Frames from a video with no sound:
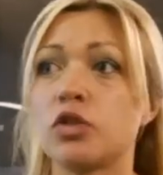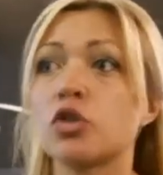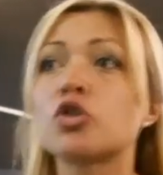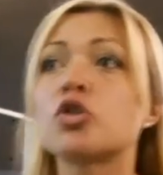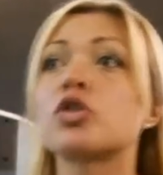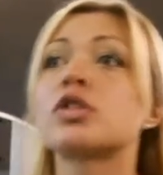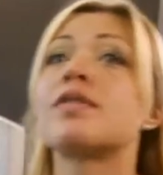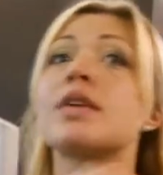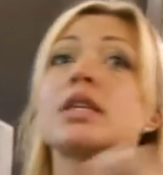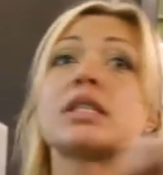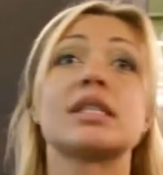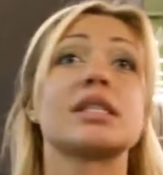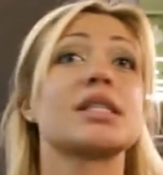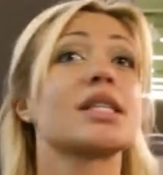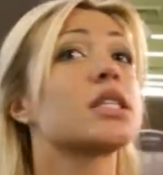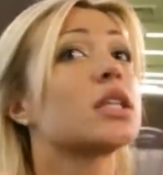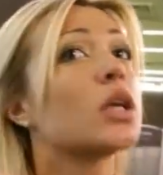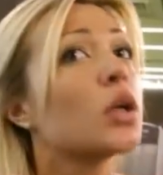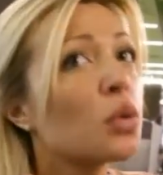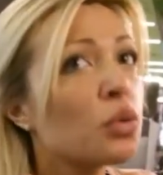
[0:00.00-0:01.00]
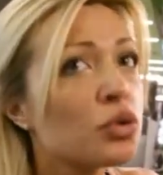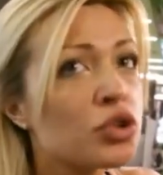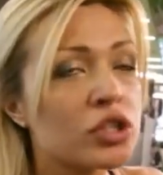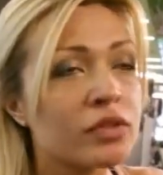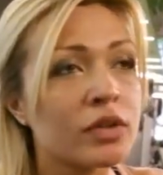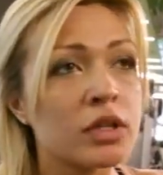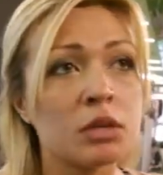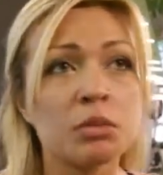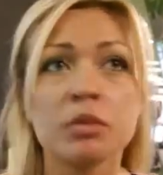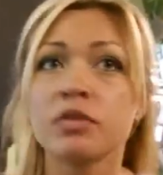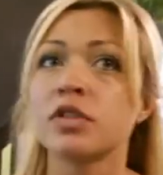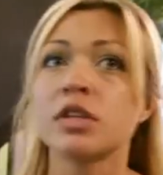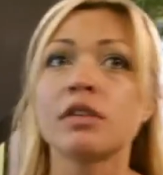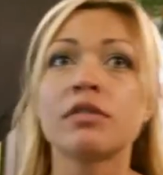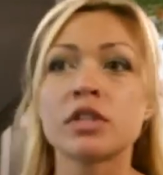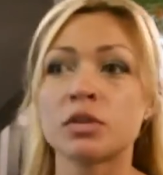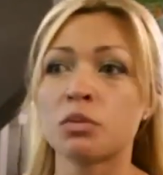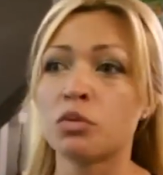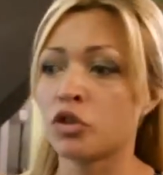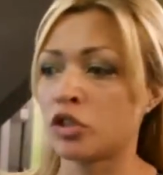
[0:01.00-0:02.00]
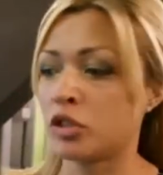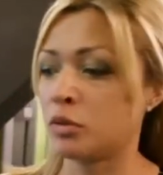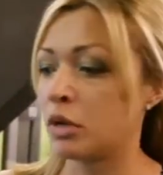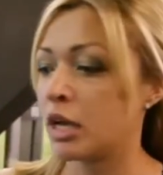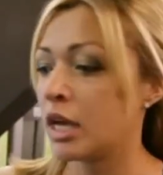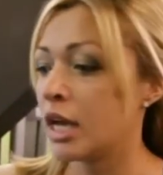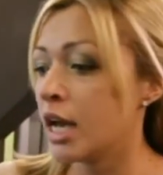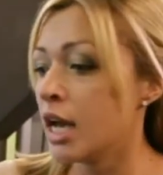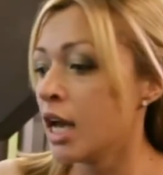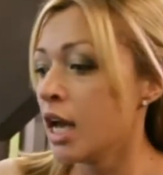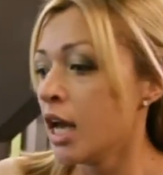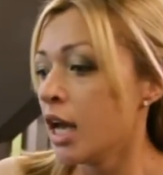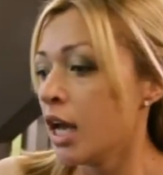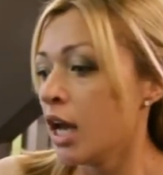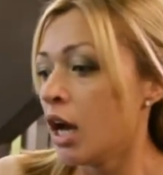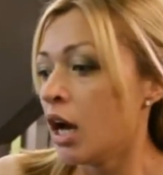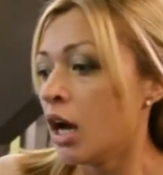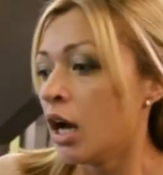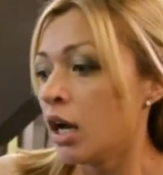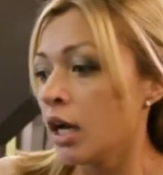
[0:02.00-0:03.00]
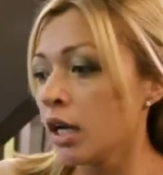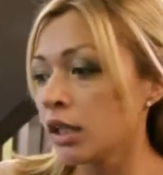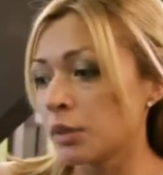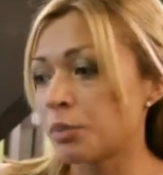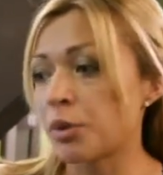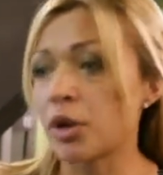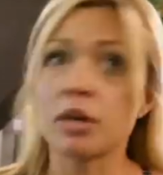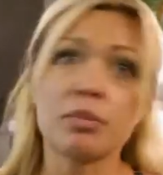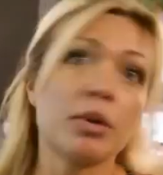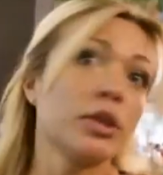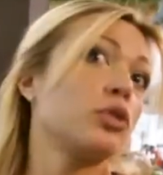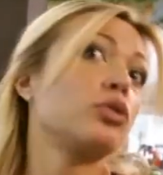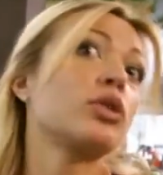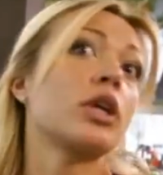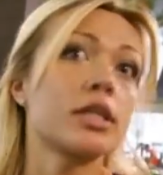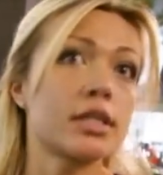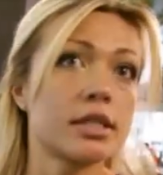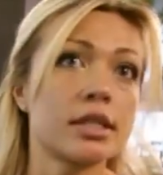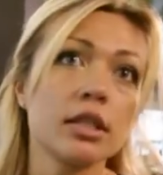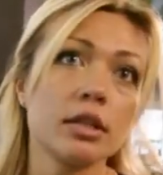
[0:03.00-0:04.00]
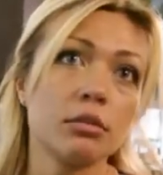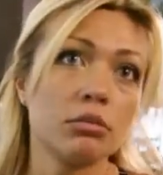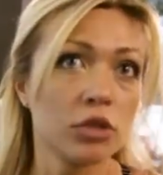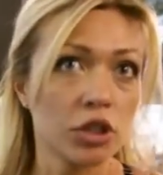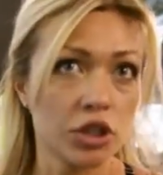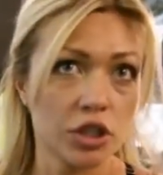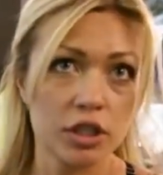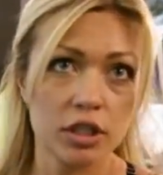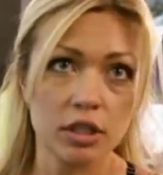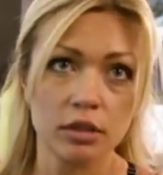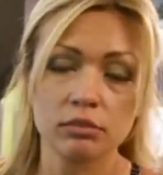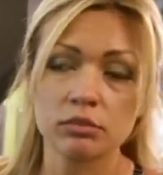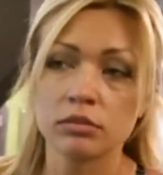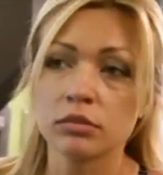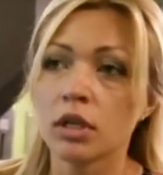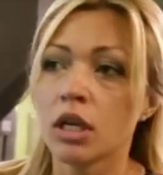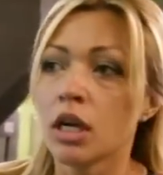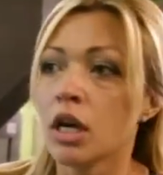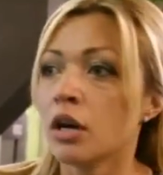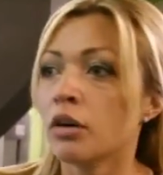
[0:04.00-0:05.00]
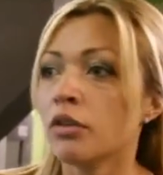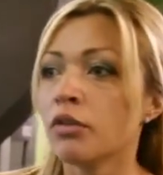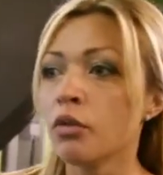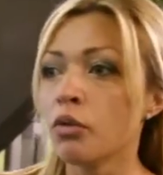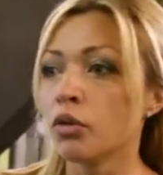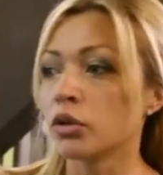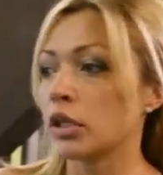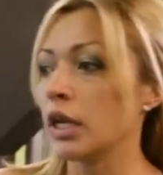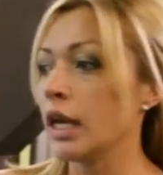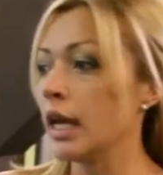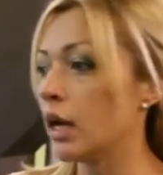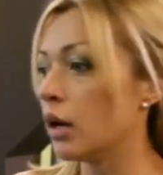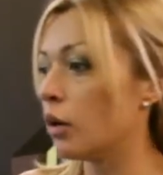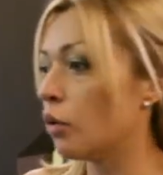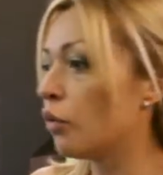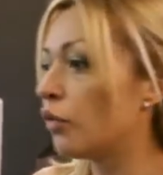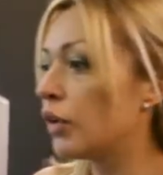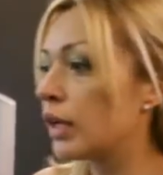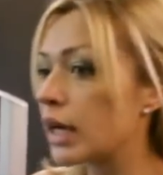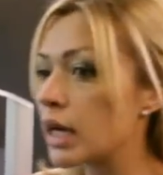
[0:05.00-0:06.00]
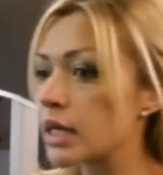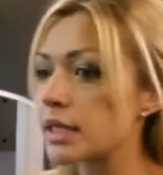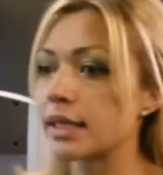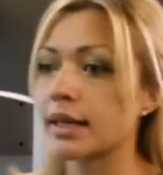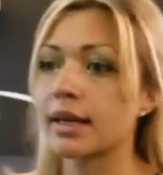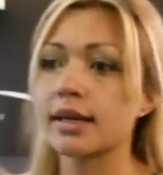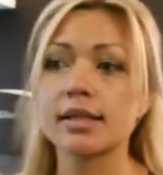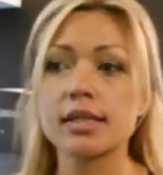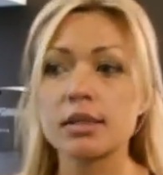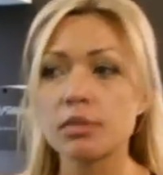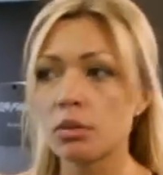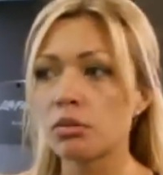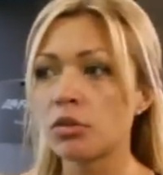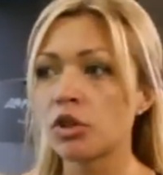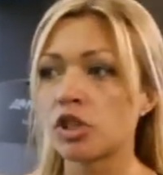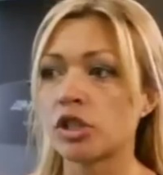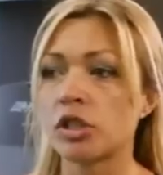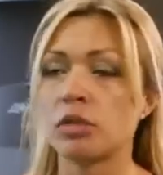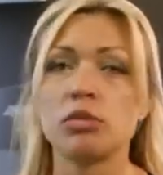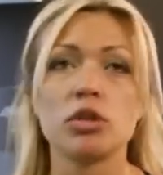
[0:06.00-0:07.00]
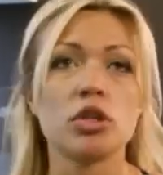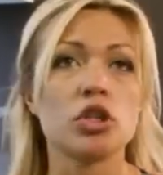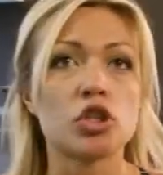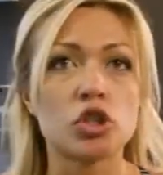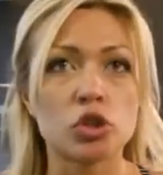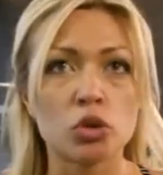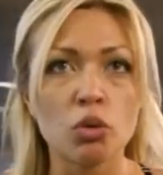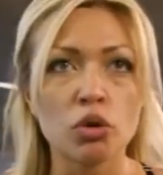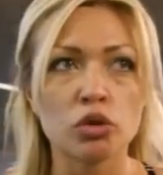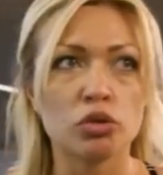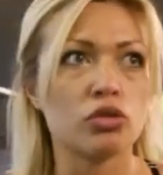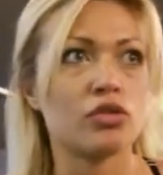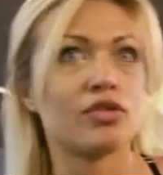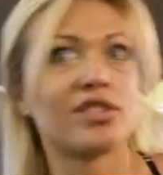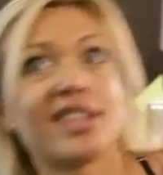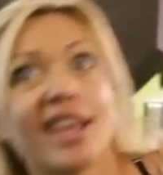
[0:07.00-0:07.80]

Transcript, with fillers: Все, что связано со скручиваниями всевозможными, это прорабатывают косые мышцы. Вот. Увлекаться косыми мышцами не стоит, то есть